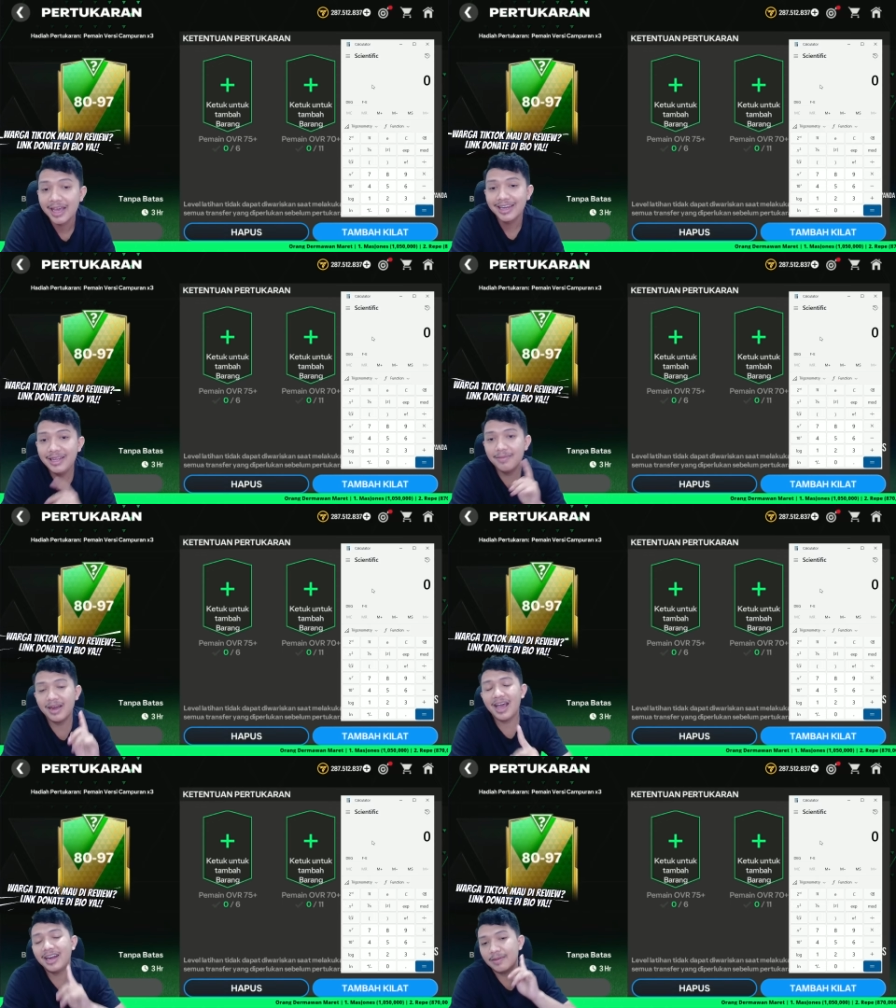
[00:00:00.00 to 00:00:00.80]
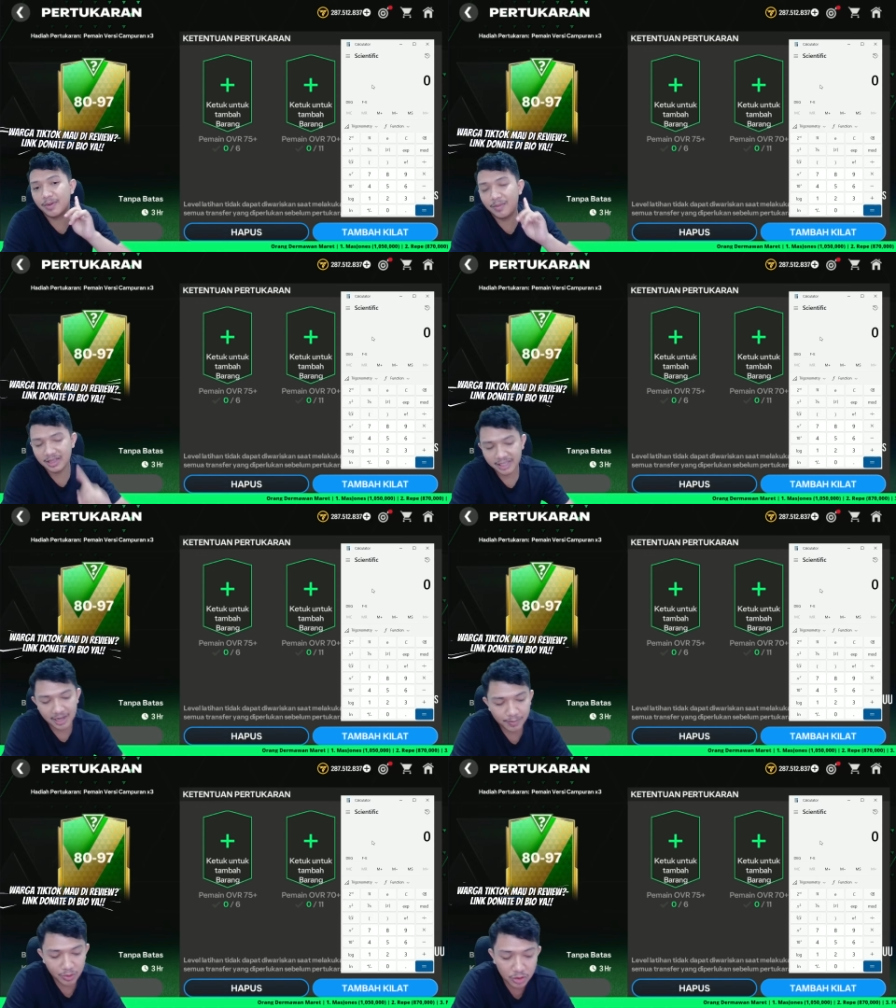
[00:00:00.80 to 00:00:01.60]
di mana harga pemain
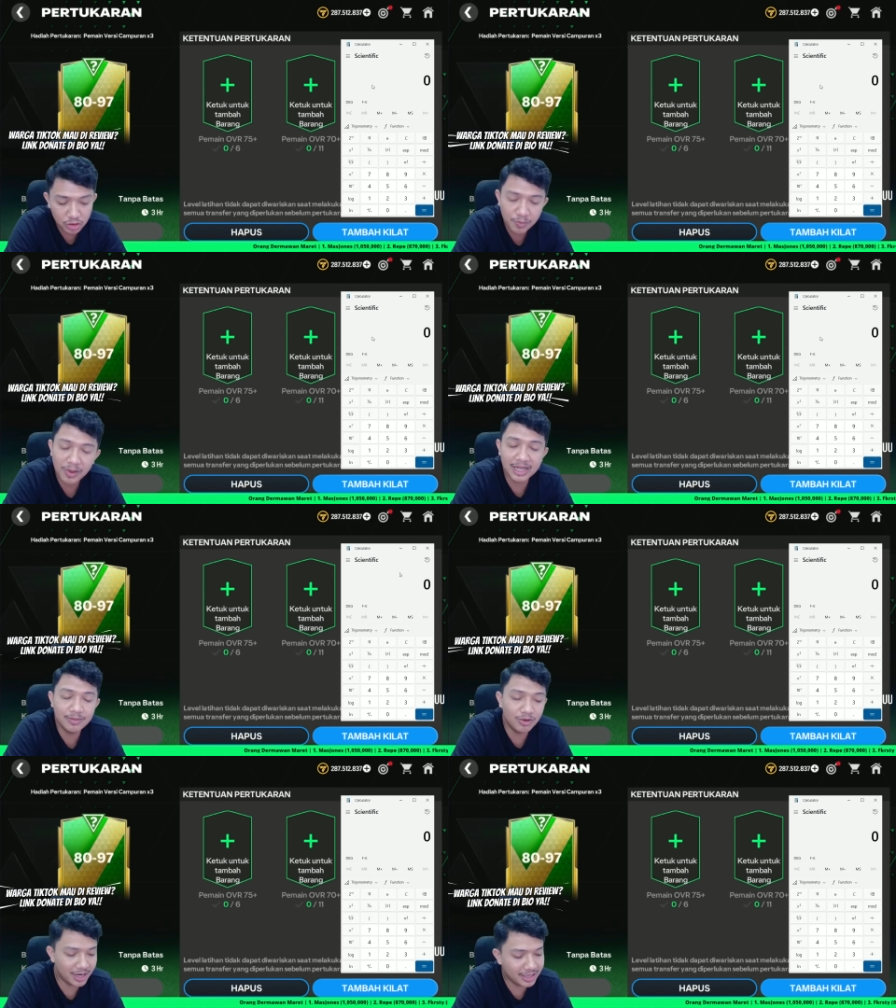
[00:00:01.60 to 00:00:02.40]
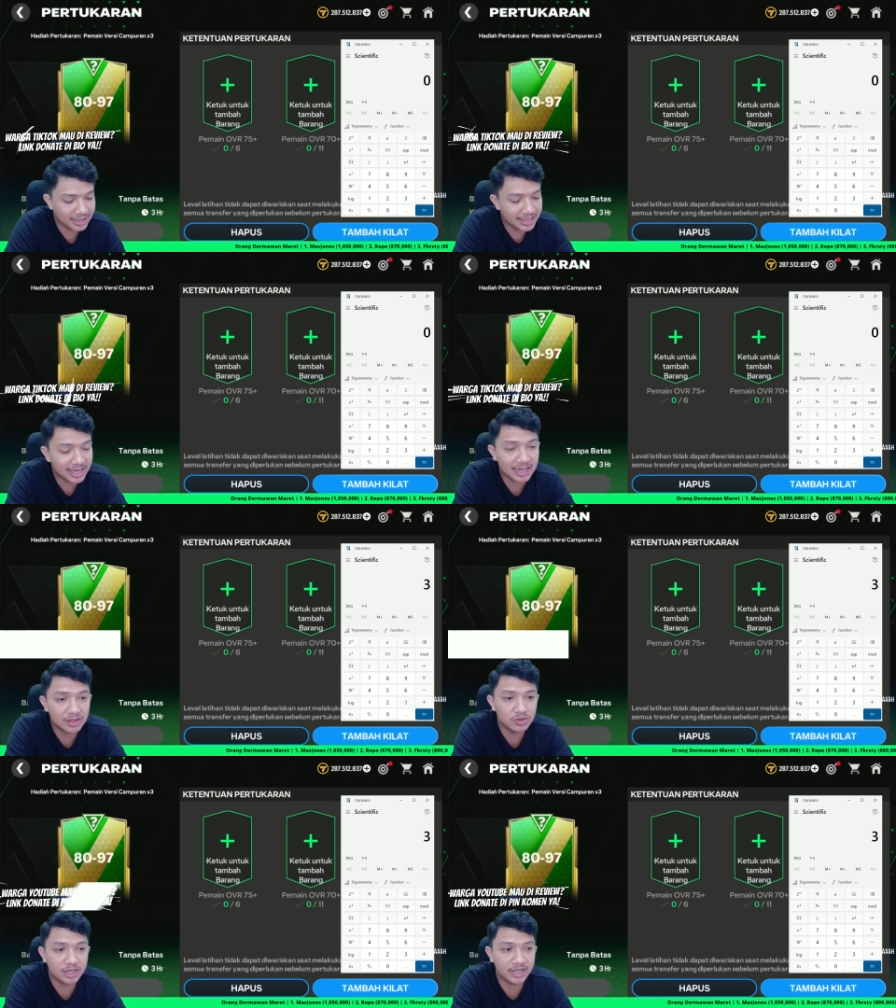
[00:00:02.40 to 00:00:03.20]
30 itu paling murah di 300
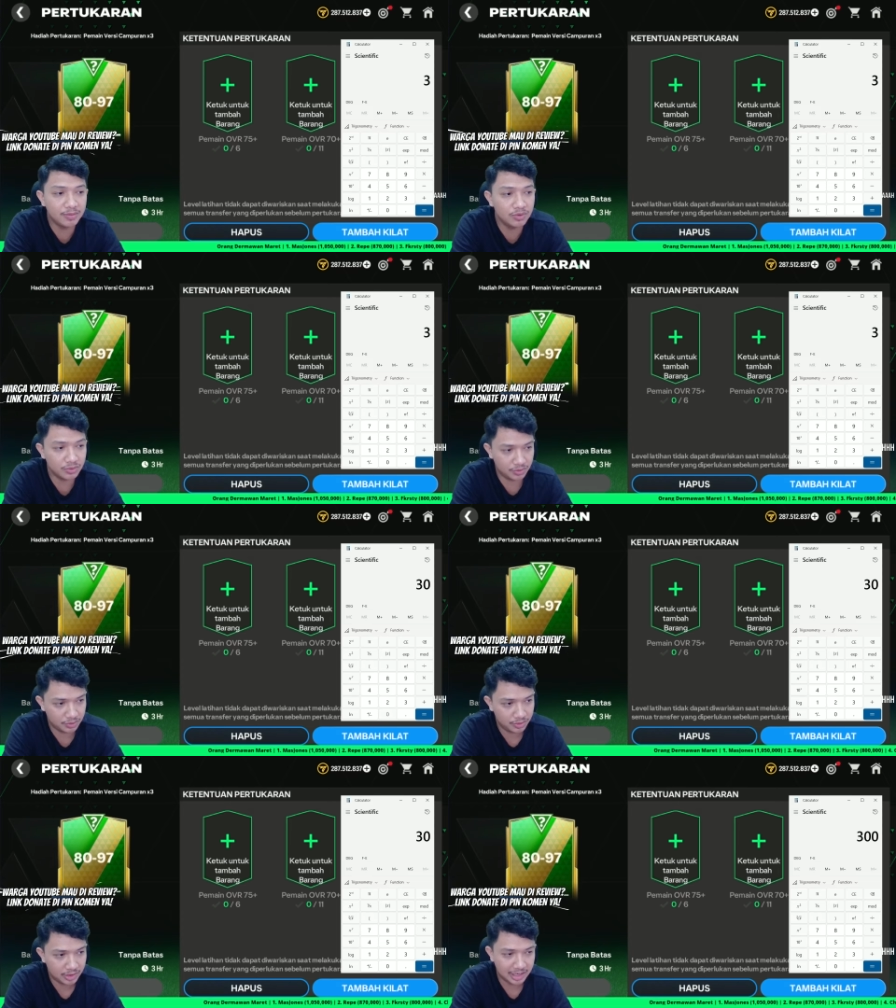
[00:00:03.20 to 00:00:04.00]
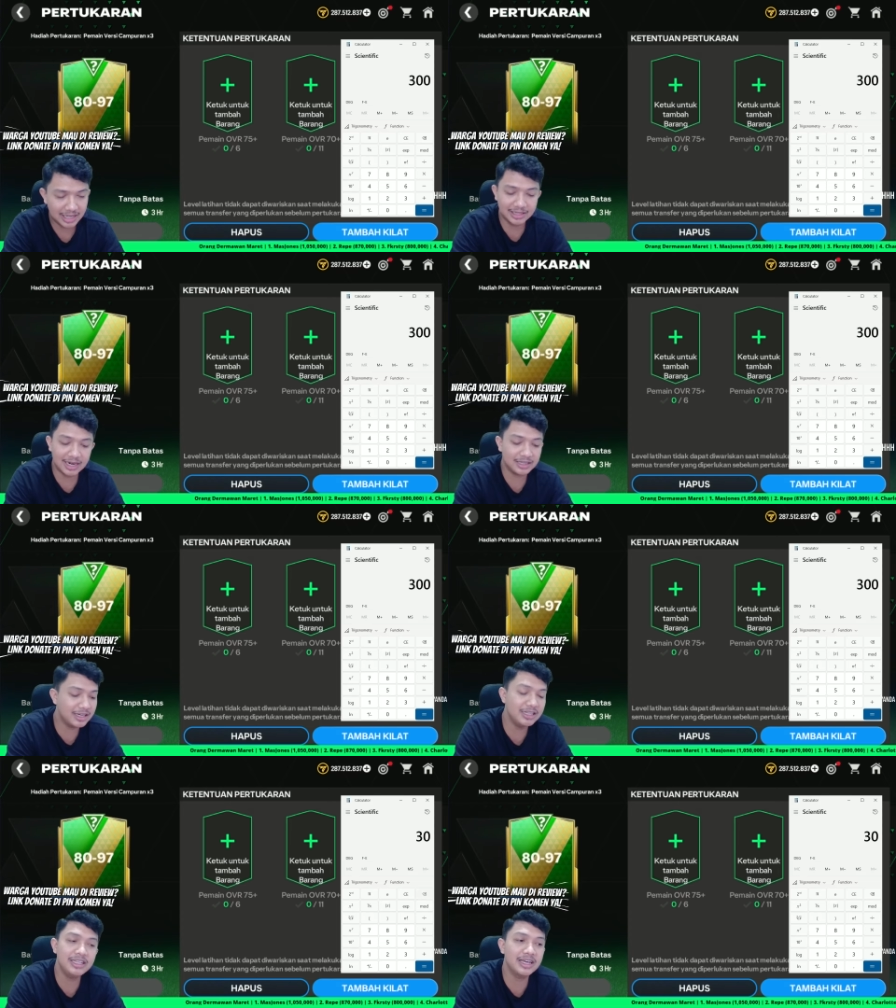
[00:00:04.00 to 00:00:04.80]
ribu rata-rata
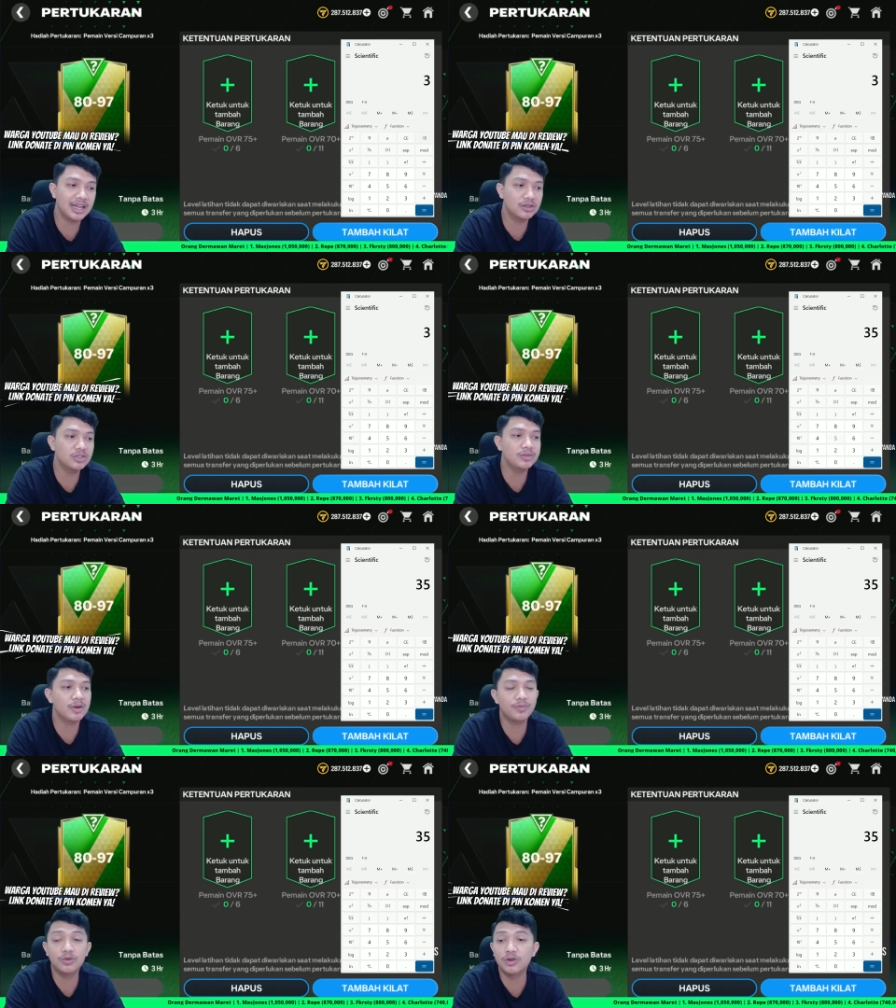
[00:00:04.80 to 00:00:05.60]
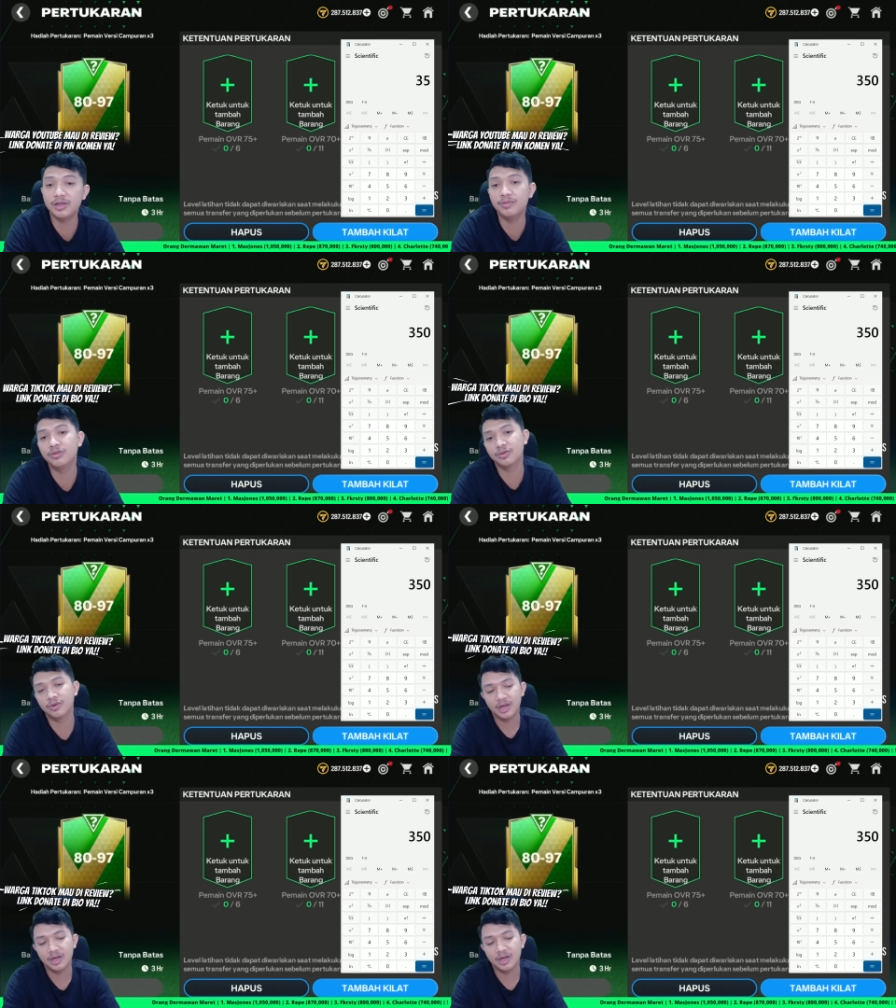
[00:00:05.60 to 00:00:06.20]
di 350 ribu